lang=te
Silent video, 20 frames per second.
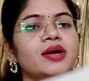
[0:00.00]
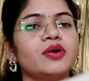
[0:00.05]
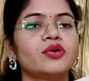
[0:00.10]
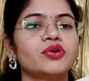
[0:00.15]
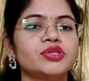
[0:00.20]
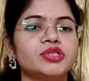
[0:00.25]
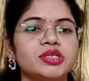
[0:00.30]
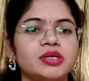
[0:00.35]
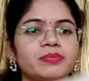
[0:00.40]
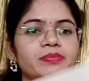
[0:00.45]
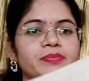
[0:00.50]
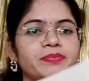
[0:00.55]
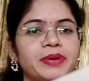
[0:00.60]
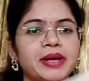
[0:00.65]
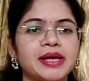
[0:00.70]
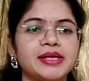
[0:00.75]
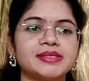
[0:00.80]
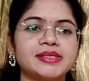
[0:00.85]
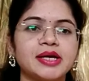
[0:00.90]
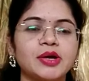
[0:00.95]
ఇంకొంచెం
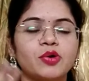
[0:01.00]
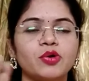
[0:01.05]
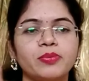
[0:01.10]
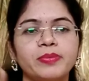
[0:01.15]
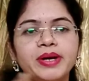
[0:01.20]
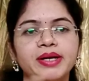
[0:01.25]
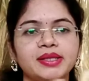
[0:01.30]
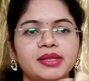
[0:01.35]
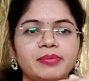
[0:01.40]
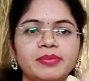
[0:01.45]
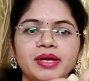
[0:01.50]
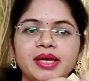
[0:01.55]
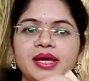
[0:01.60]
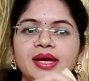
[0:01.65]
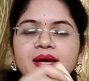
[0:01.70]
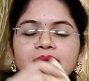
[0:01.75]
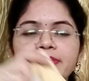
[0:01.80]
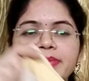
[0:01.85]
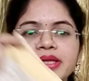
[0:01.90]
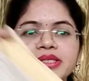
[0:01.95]
ప్రైస్ ఎక్కువ పెడితే మీకు
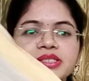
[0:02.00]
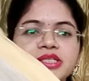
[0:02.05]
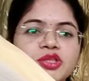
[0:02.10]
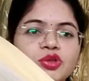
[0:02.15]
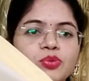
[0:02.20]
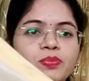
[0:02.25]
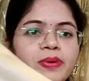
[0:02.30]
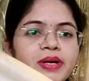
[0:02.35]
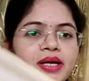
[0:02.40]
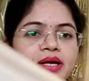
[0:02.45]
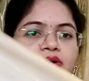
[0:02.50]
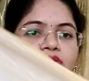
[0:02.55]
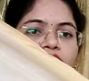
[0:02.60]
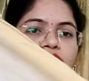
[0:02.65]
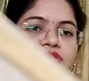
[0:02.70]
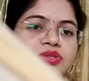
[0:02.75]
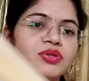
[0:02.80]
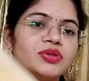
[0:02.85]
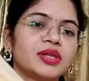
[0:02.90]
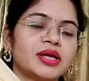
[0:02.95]
ఇంకా మంచి దుపటాగా
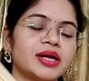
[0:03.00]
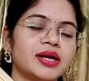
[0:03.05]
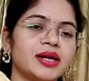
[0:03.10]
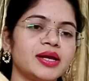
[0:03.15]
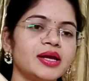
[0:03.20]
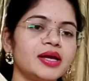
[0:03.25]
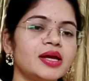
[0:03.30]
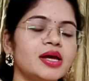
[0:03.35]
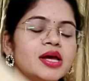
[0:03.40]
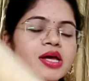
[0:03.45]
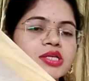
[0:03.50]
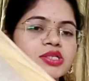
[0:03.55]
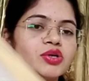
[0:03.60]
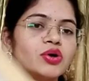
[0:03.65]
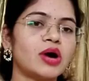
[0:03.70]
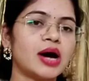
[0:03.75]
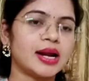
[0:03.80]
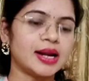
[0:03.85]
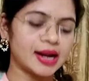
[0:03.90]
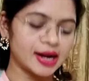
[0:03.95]
వస్తుందండి సో
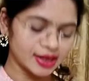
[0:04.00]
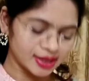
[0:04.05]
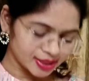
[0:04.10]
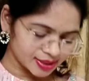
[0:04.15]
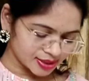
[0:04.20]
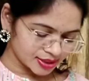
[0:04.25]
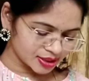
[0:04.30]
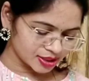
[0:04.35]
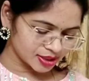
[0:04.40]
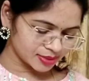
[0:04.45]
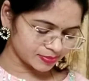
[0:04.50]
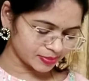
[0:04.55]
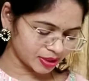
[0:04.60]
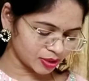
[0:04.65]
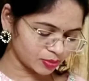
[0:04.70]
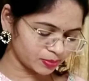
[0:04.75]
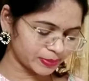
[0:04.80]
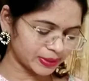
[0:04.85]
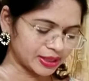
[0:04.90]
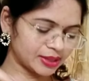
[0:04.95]
అలాంటిది
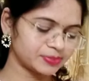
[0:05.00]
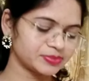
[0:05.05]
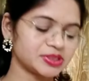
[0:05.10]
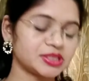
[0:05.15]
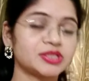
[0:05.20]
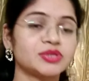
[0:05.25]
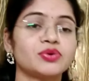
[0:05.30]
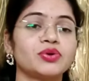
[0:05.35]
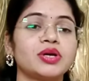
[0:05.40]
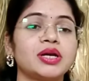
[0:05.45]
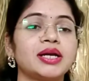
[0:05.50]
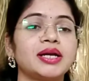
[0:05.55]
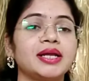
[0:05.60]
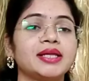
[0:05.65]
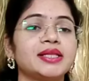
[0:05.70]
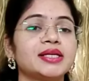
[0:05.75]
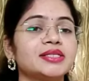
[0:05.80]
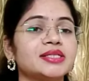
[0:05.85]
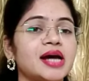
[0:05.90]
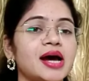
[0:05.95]
మీరు పేరప్
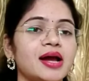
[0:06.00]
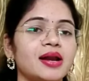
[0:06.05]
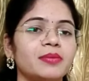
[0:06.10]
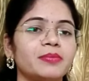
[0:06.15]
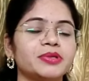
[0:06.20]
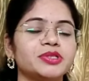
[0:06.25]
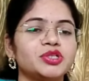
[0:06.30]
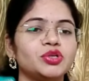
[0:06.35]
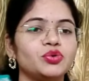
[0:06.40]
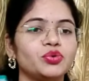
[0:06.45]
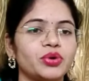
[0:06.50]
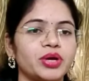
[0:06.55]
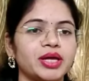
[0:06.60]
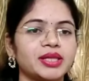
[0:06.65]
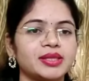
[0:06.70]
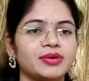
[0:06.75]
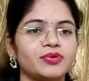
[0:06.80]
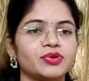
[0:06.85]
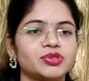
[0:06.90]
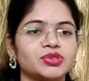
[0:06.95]
చేసుకున్నట్టయితే చాలా మంచి లుక్
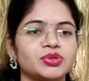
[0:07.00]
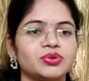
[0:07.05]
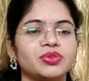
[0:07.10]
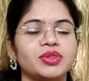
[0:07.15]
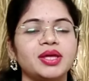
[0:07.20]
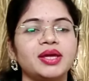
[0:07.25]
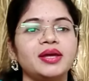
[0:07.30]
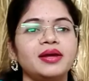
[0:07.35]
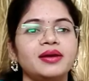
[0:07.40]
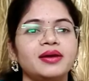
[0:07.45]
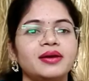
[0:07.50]
అయితే వస్తుంది